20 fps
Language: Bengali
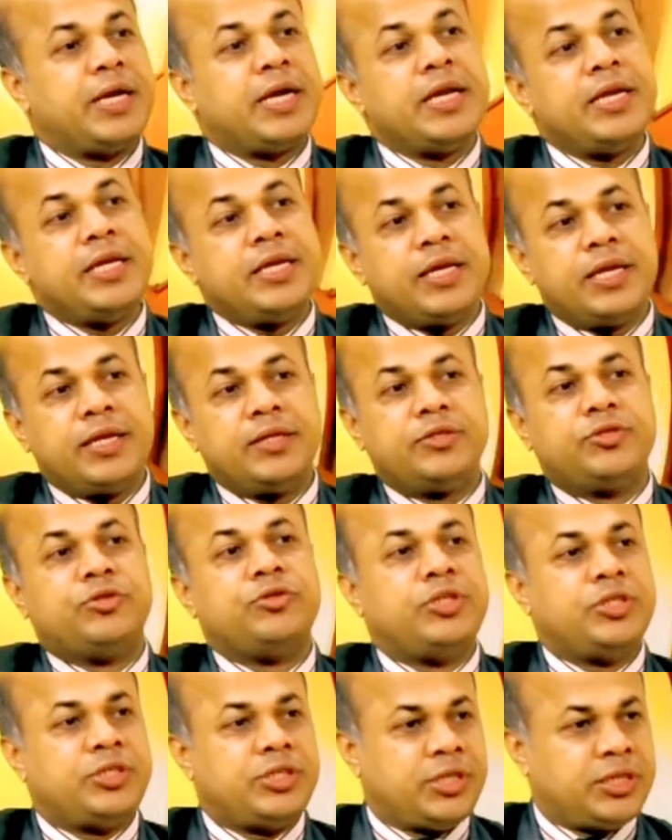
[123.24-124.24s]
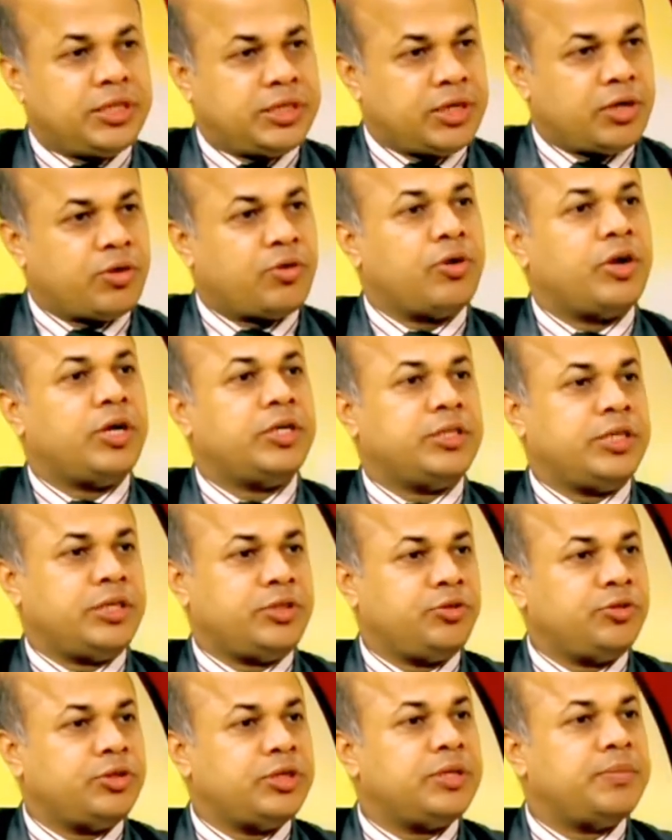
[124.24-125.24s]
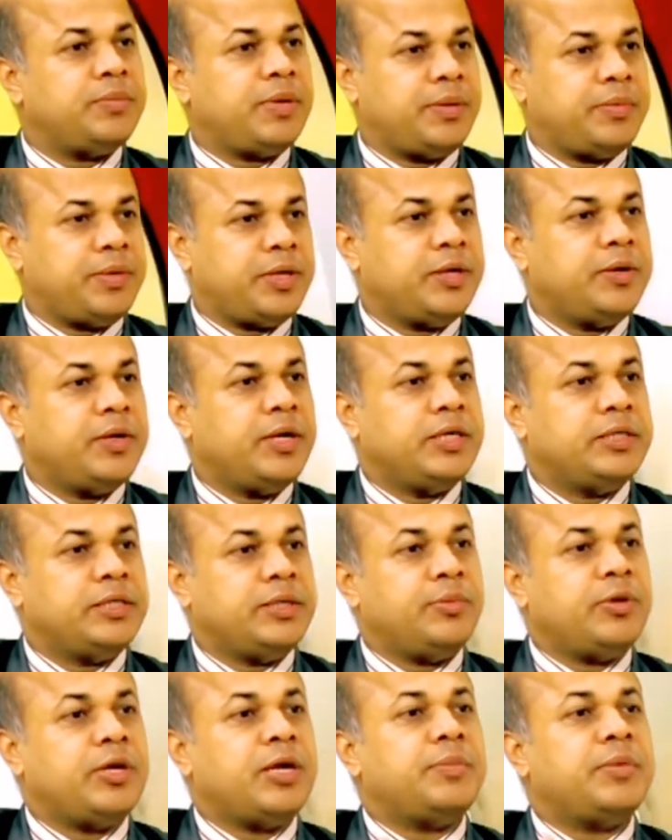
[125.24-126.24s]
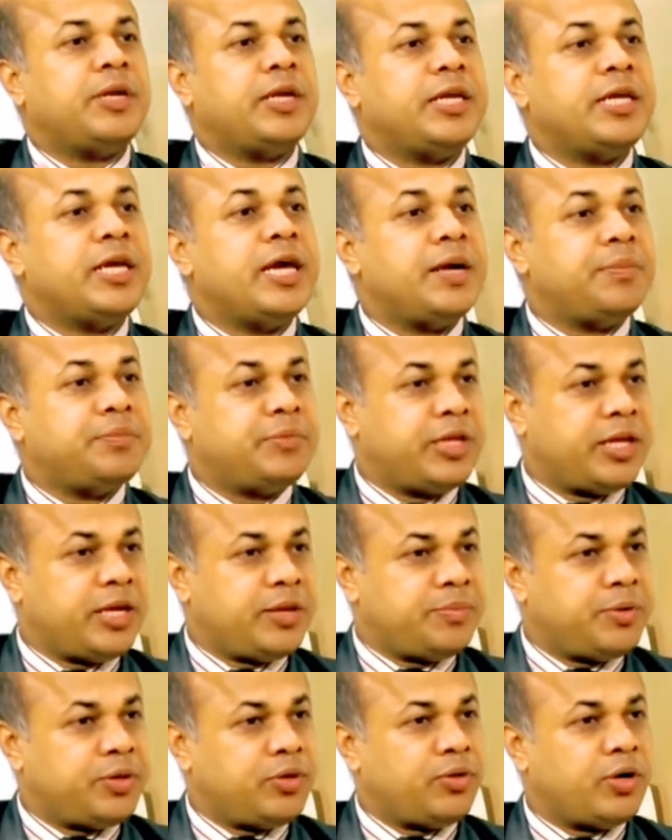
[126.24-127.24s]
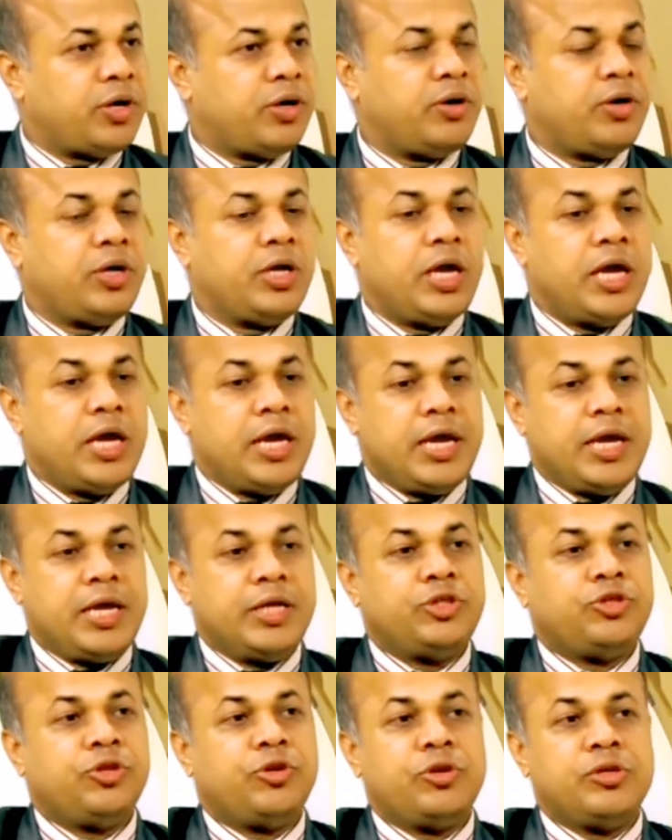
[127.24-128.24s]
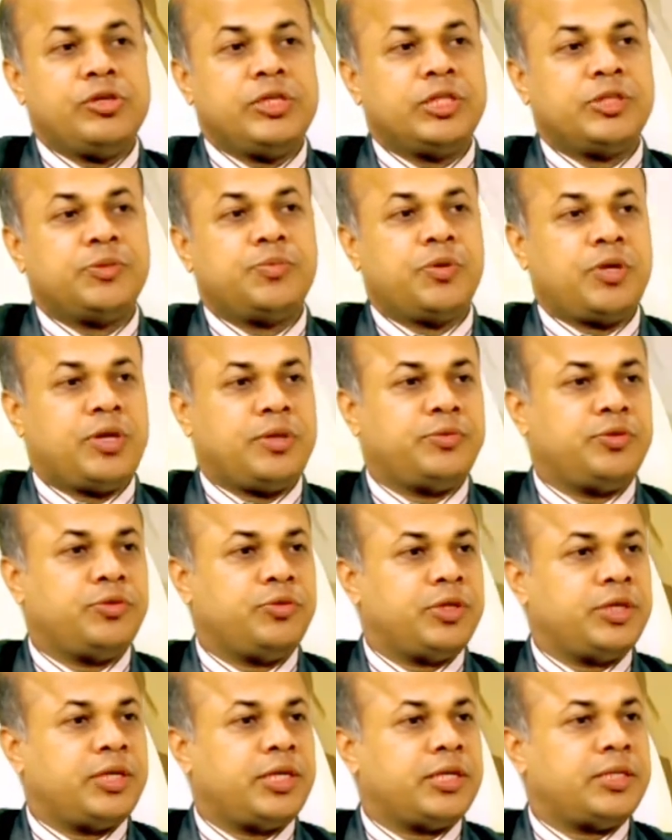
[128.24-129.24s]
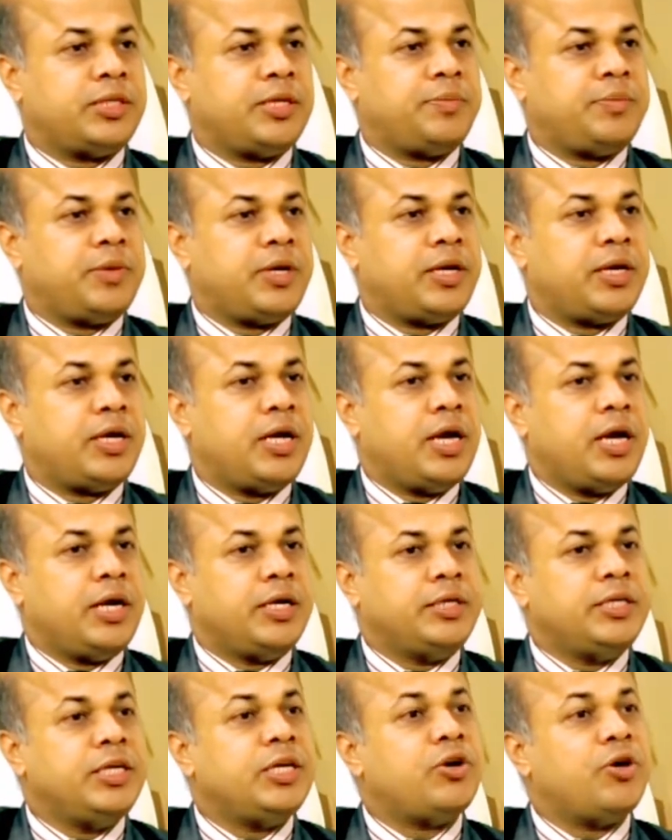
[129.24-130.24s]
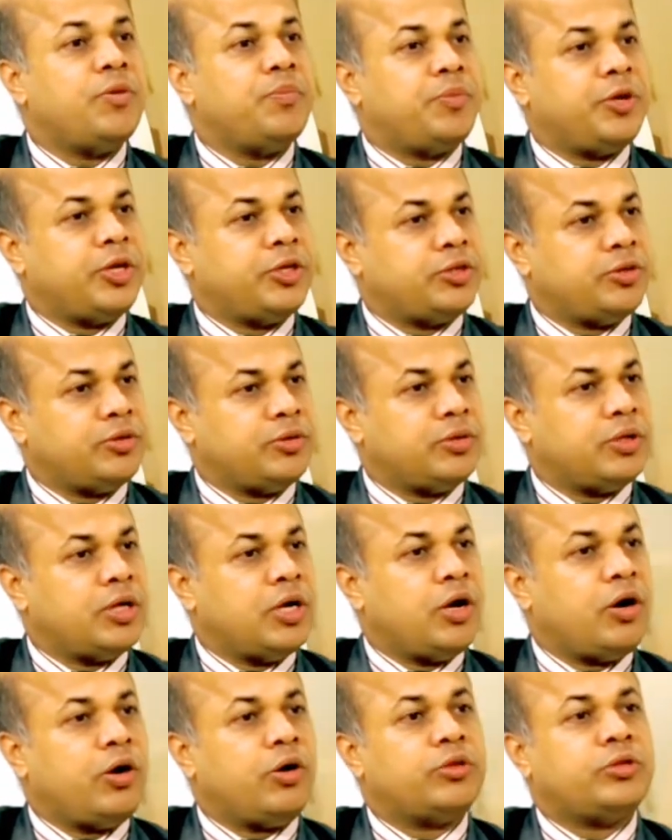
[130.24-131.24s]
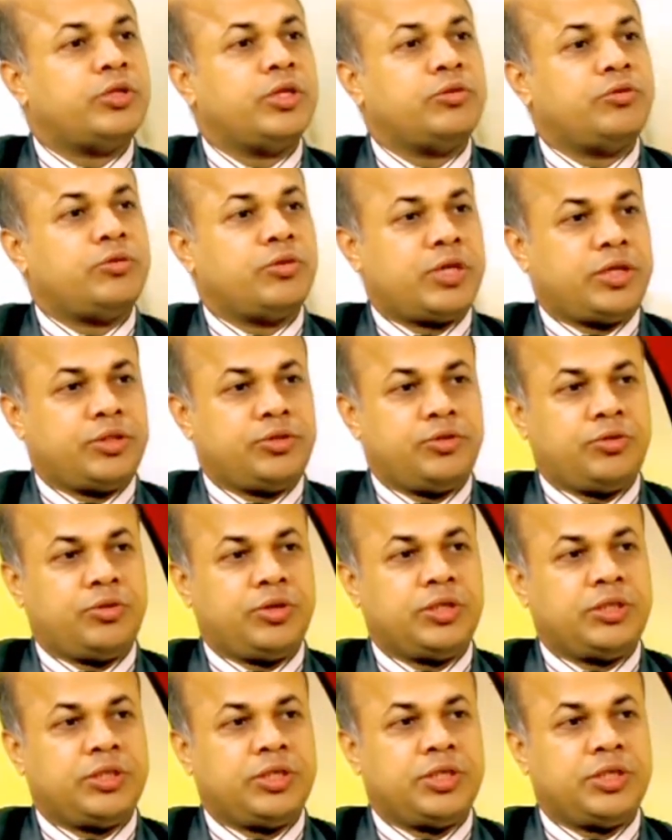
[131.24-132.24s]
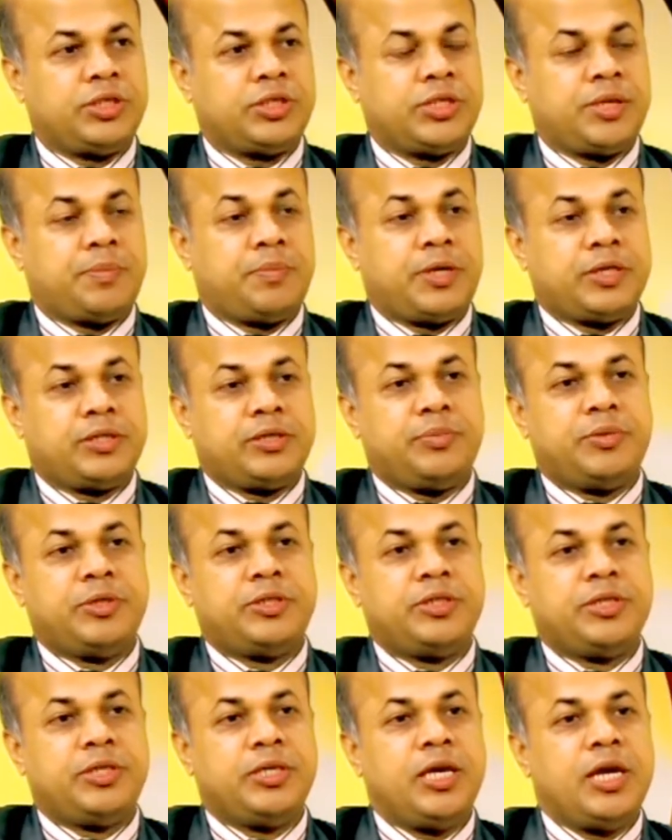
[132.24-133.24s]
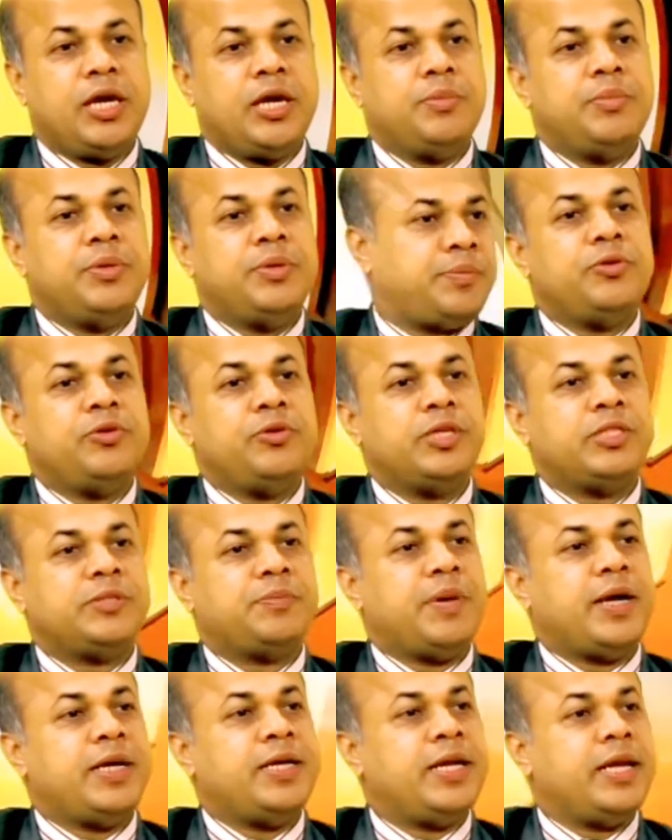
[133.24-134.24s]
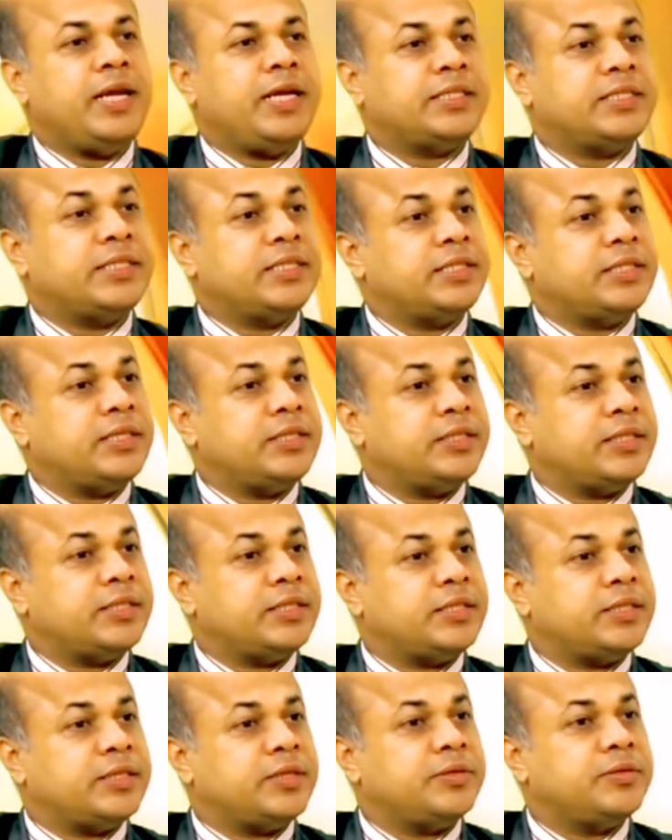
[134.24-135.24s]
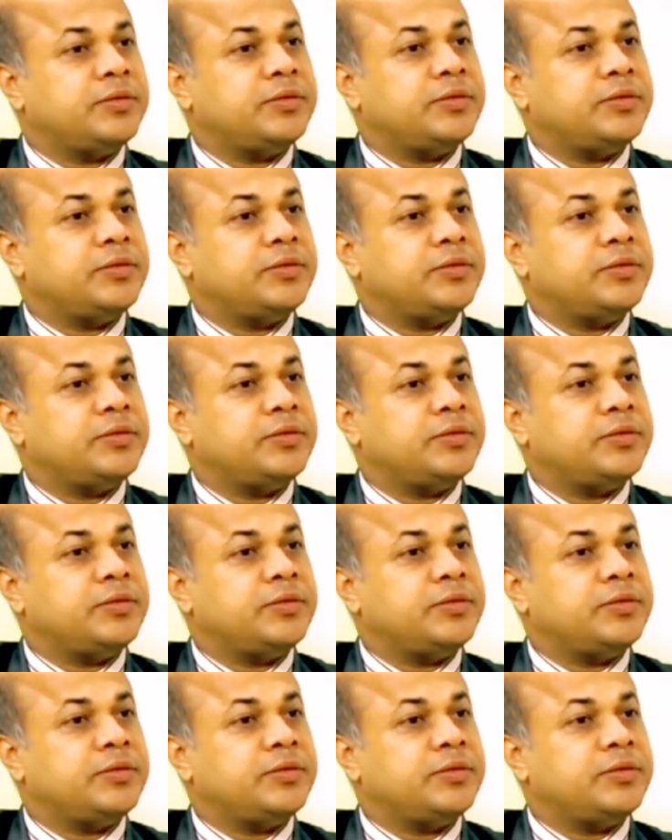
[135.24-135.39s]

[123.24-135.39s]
মেকানিক্যাল যদি চিকিৎসা করা যায় সঠিকভাবে যেমন আমরা রিহ্যাব থেরাপি করা হয় এই সকল ডিস্ক প্রলাপস রোগীর ক্ষেত্রে আপনার ডিকম্প্রেশন অত্যন্ত কার্যকরী চিকিৎসা পাশাপাশি বিভিন্ন স্পাইনাল এক্সারসাইজ বাংলাদেশে